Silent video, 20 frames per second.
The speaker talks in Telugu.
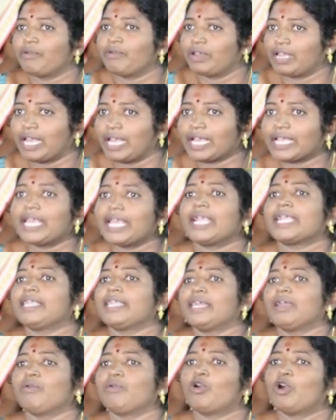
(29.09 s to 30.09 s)
ఉన్న
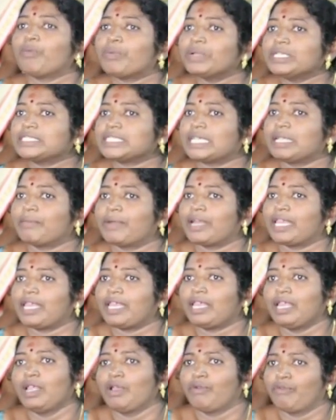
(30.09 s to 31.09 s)
గేట్నే ఓపెన్ చేయమని
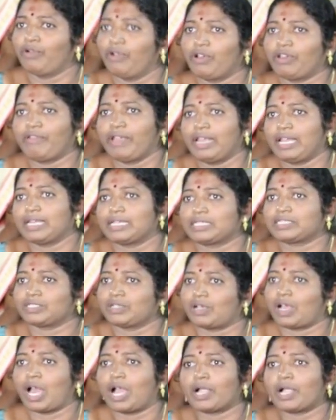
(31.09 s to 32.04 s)
ఫోర్ వీలర్స్